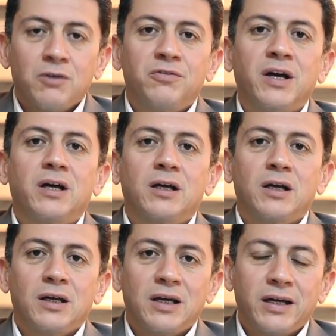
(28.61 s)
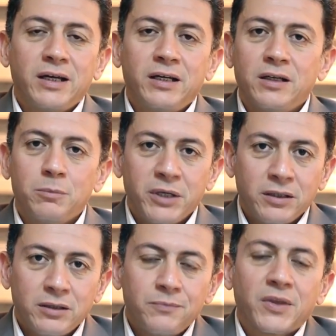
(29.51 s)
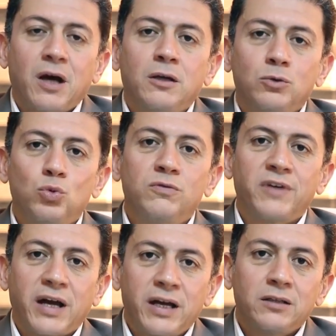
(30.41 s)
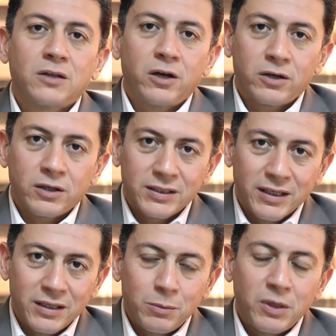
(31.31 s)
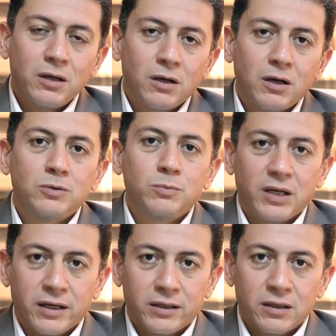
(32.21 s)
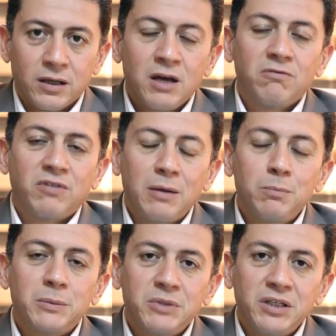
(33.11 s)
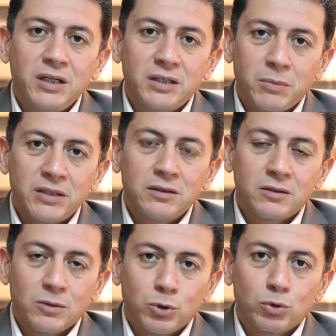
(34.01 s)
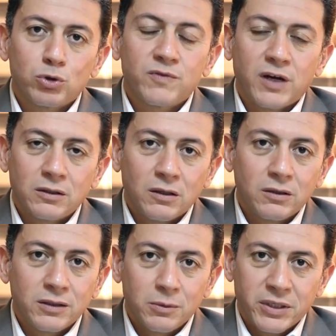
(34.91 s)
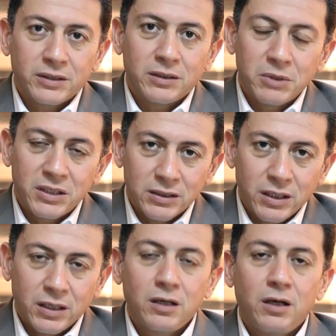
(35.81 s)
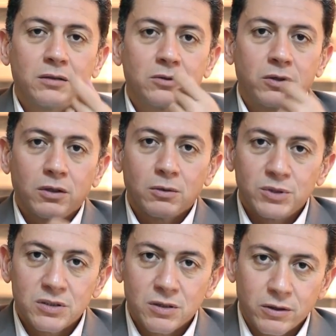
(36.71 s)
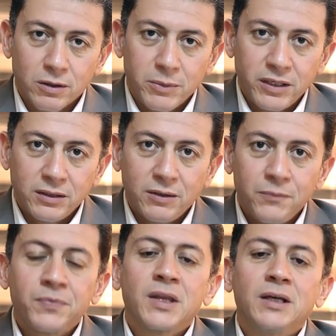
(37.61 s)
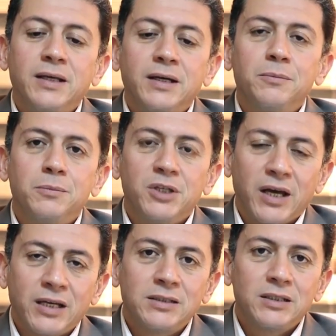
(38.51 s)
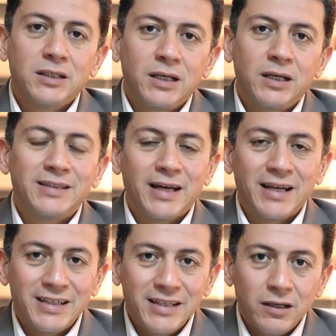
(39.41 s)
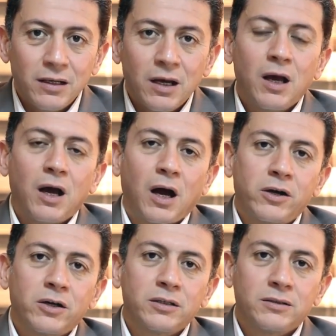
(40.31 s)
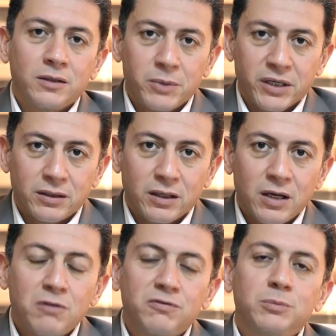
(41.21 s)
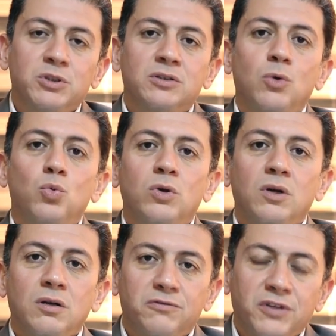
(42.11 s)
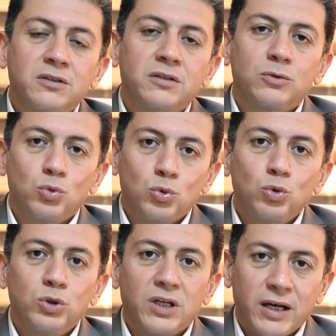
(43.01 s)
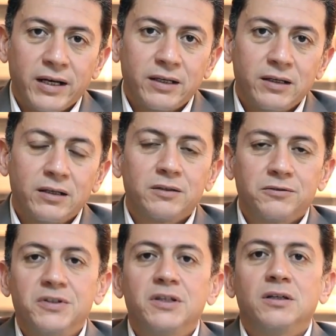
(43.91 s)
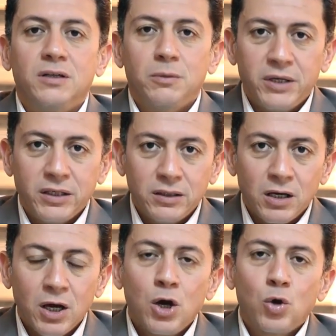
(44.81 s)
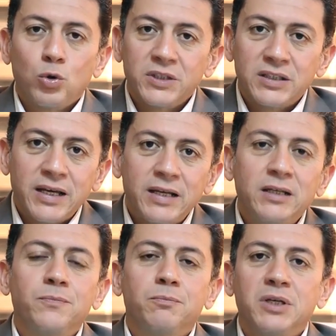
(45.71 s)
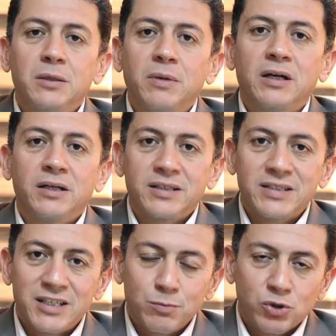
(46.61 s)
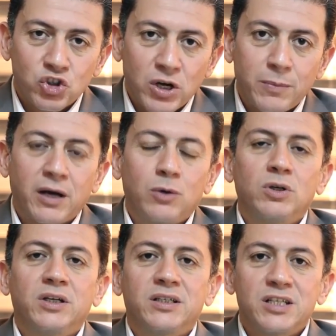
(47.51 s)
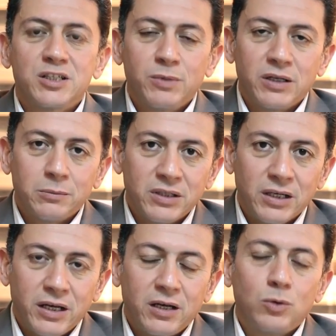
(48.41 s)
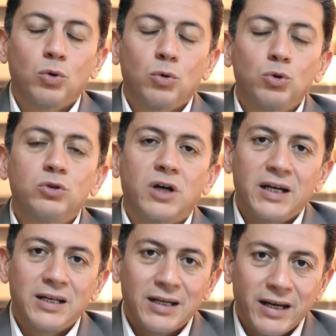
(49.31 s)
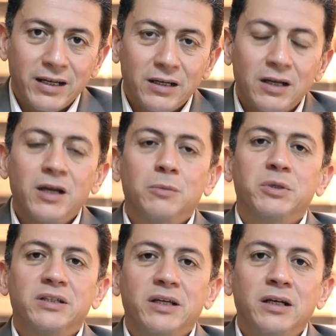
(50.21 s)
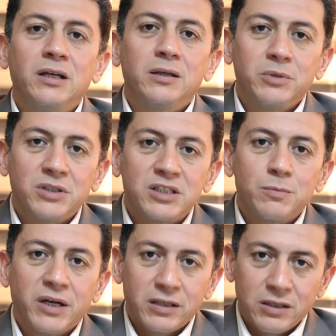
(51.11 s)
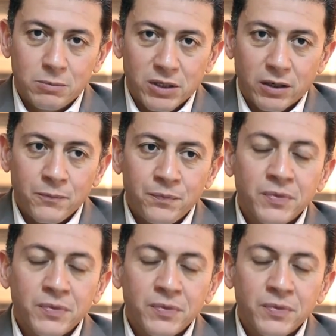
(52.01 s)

فاحنا المعده على طول في حاله حركه دائمه لهضم الاكل فلما بنحقن ماده البوتوكس في عضلات المعده من الداخل عن طريق منظار المعده ده بيؤدي الى تقليل حركه المعده فبنطول فتره وجود الاكل في المعده وبالتالي بيبقى الاحساس بالشبع والاحساس بالامتلاء والقدره على الاكل بتقل بنسبه كبيره